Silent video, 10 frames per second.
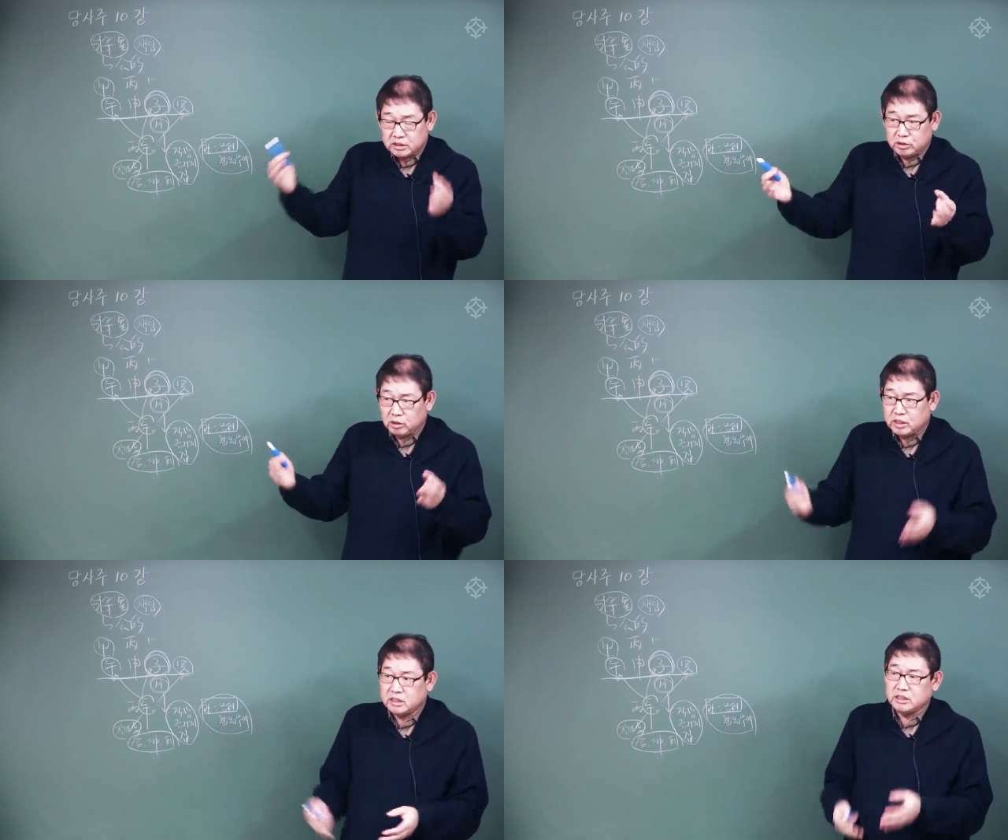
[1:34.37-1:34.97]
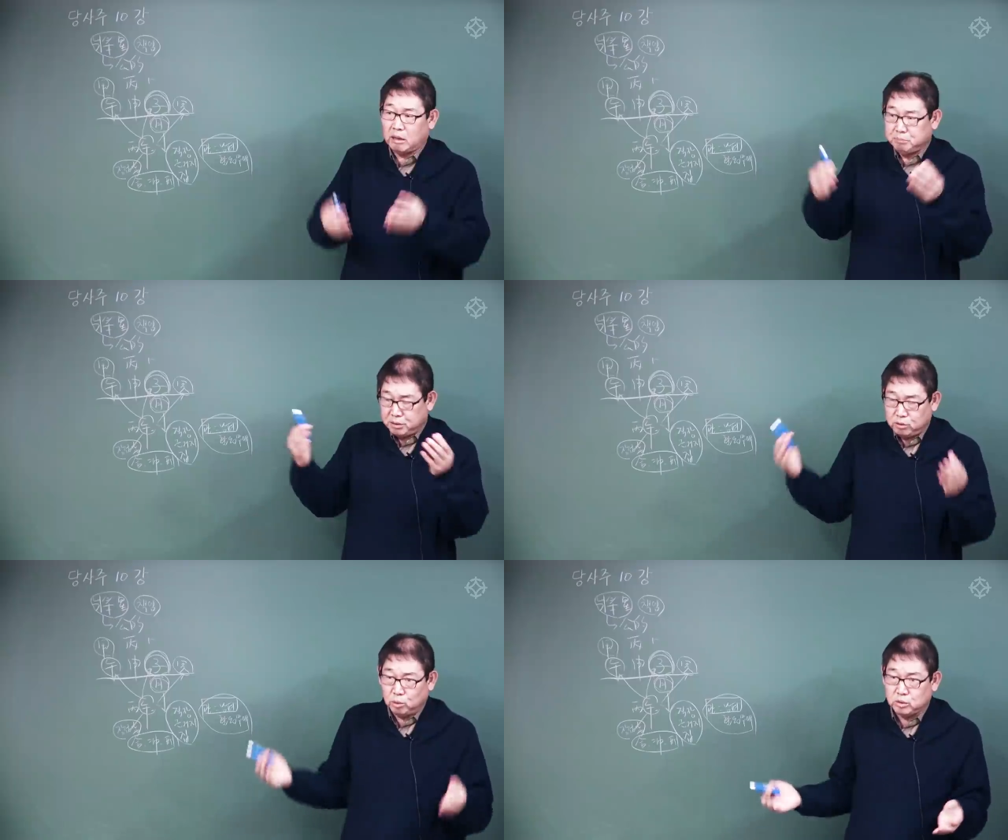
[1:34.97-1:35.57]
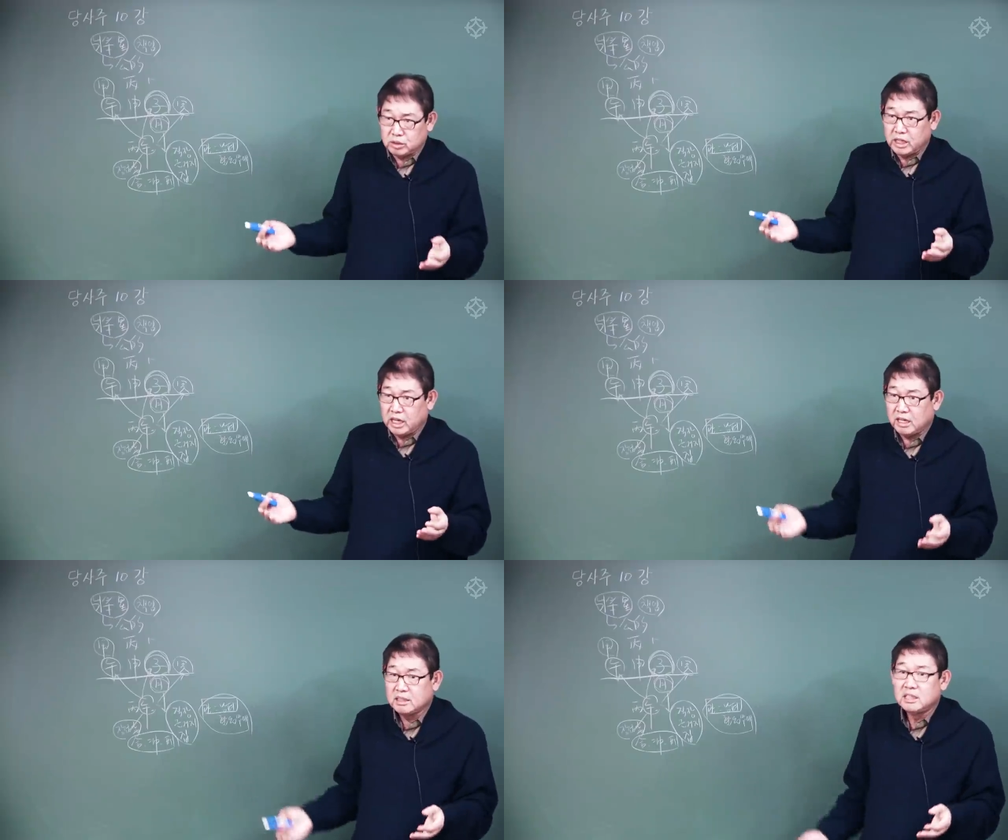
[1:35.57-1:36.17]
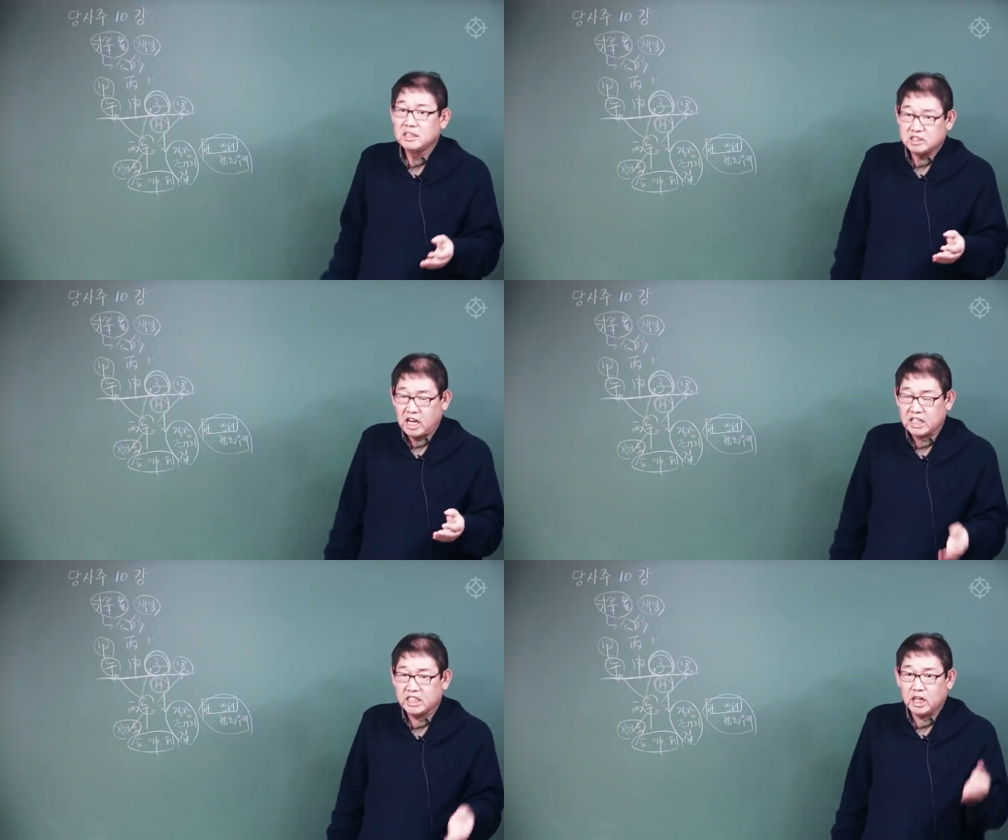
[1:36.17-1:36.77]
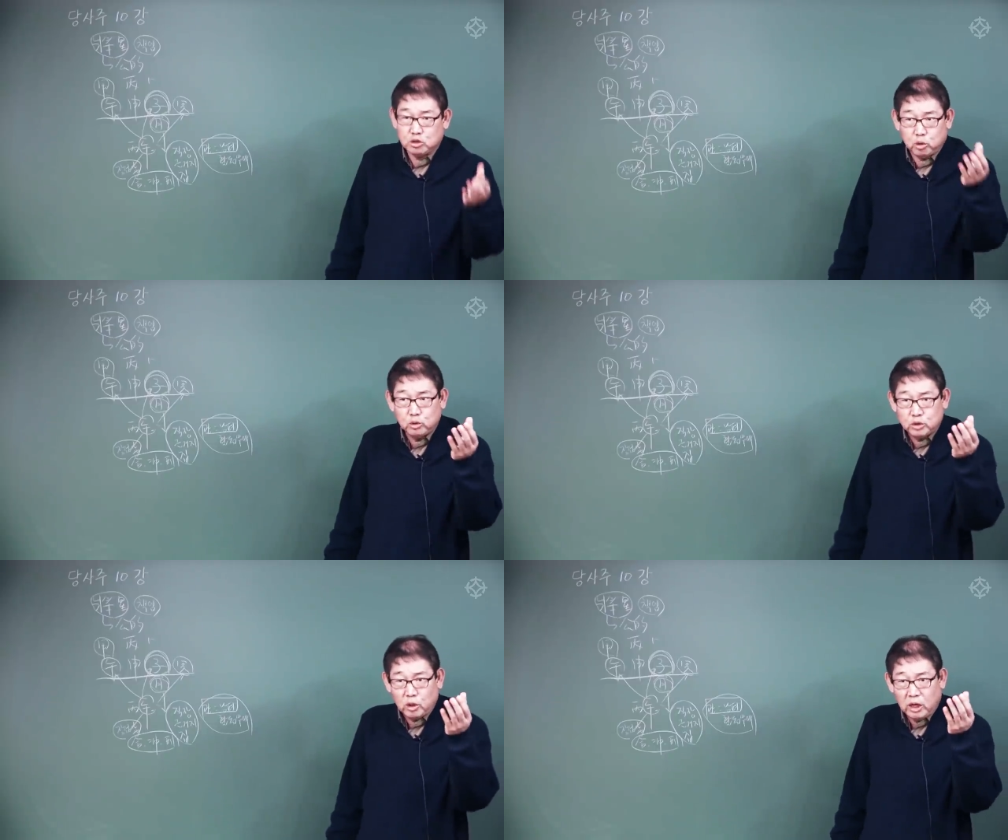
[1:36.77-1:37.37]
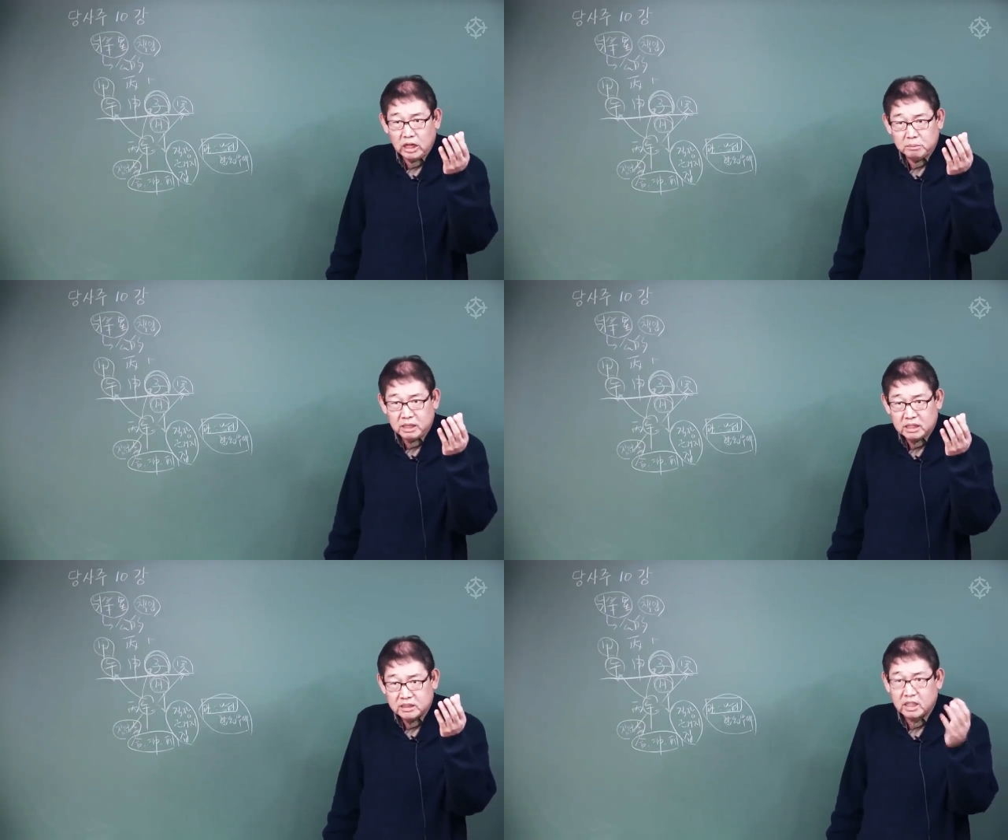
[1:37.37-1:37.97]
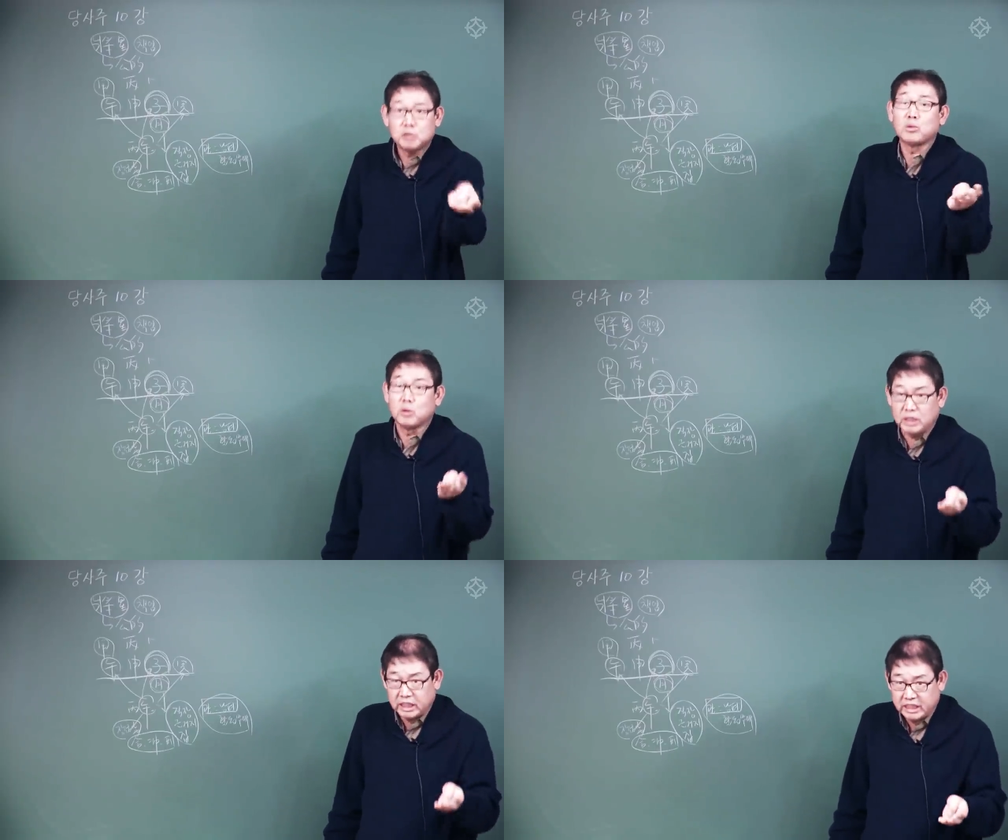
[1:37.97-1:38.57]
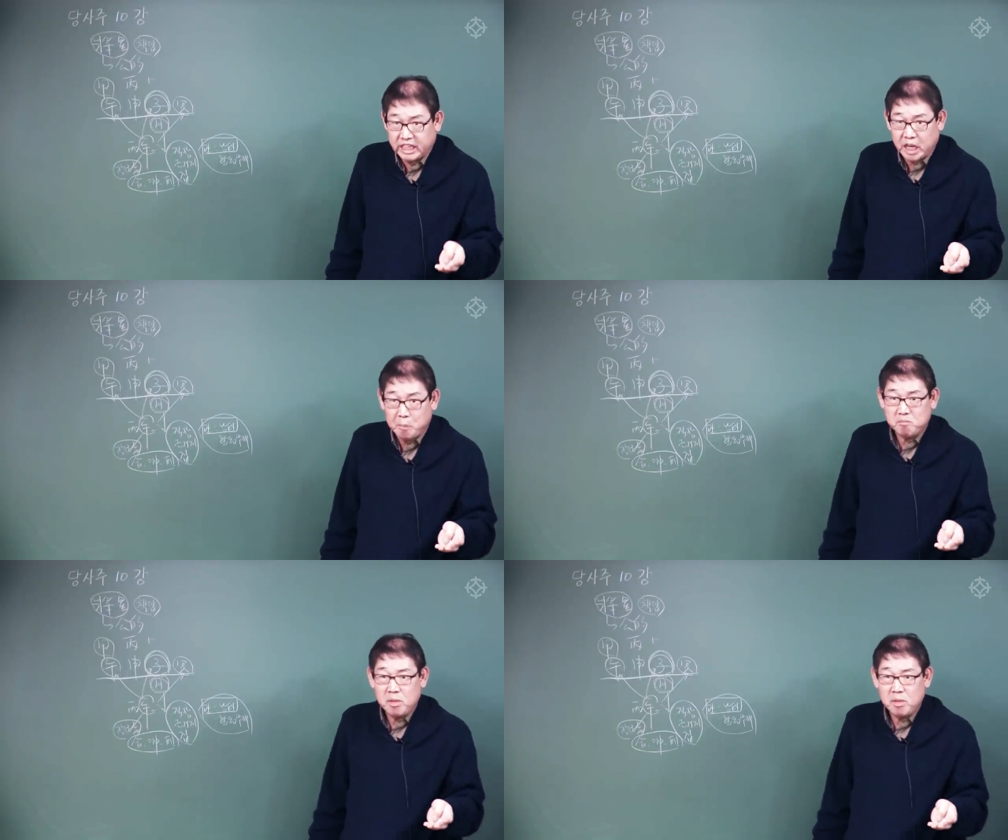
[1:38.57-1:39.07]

여자는 남편을 고를 때 자기가 존경할 만한 사람을 골라야 돼.